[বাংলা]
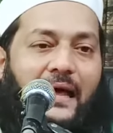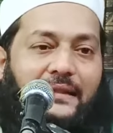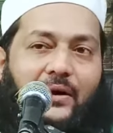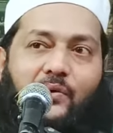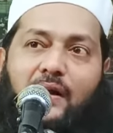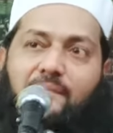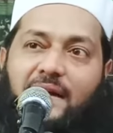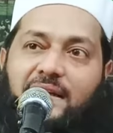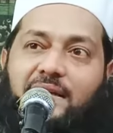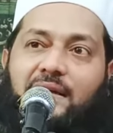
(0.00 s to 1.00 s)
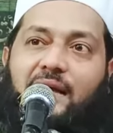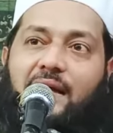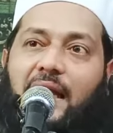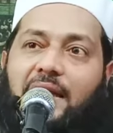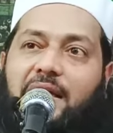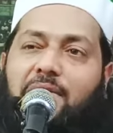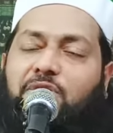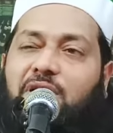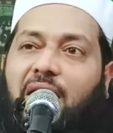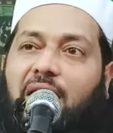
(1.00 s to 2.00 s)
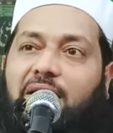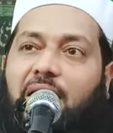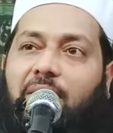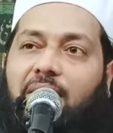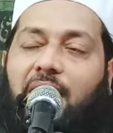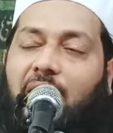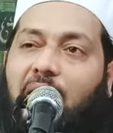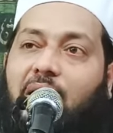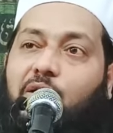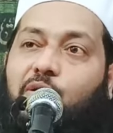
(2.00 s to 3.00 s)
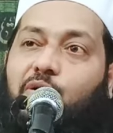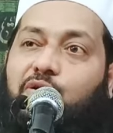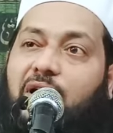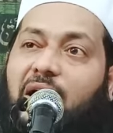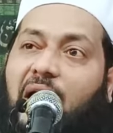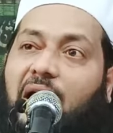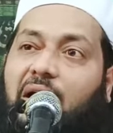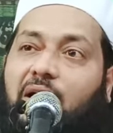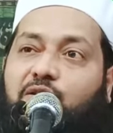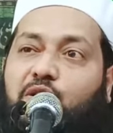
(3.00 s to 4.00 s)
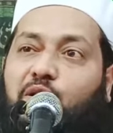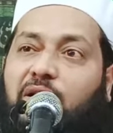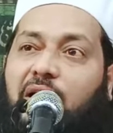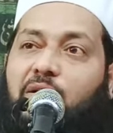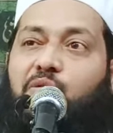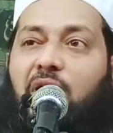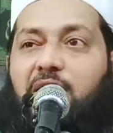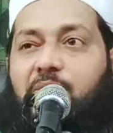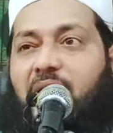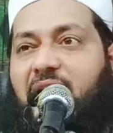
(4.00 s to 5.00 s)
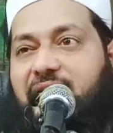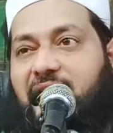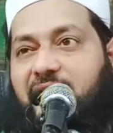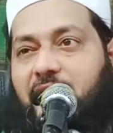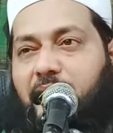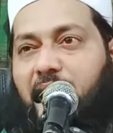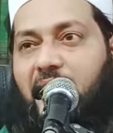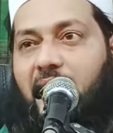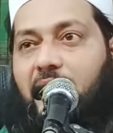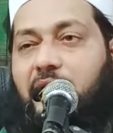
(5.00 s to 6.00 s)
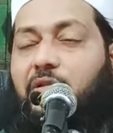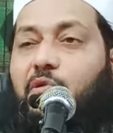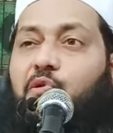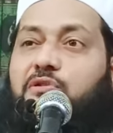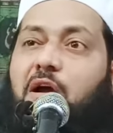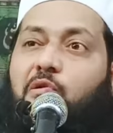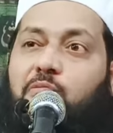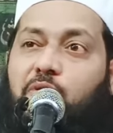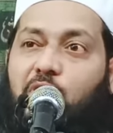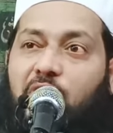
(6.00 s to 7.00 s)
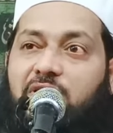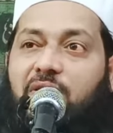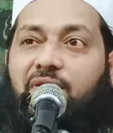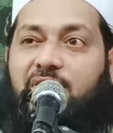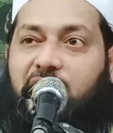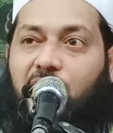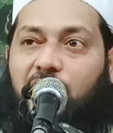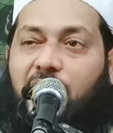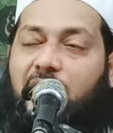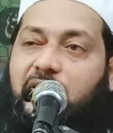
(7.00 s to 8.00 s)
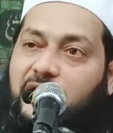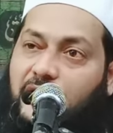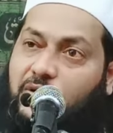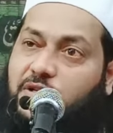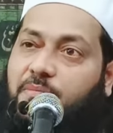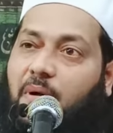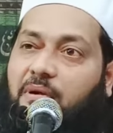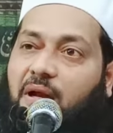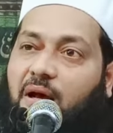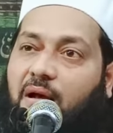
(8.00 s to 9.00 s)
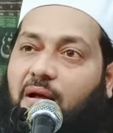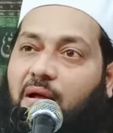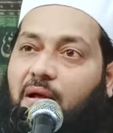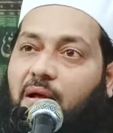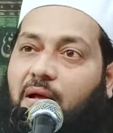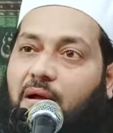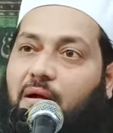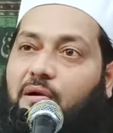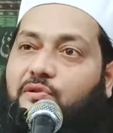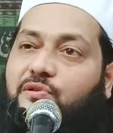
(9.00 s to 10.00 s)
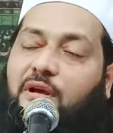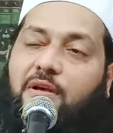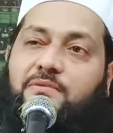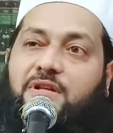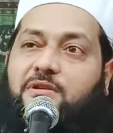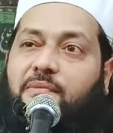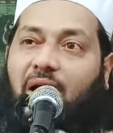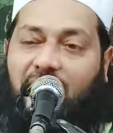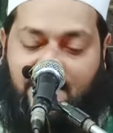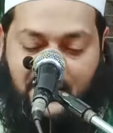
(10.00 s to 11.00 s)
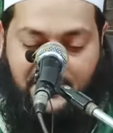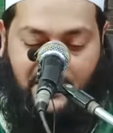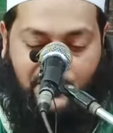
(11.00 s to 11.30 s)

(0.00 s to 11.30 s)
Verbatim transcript: আদা হওয়ার মানে কালকে আমতে আল্লাহ তালা রোজা না রাখার জন্য তাকে গুণা দিবেন না শাস্তি দিবেন না কিন্তু রোজা কবুল হলে যে ফজিলত সেটাও সে পাবে না কারণ রসুল কেম সাসমের হাদিস আছে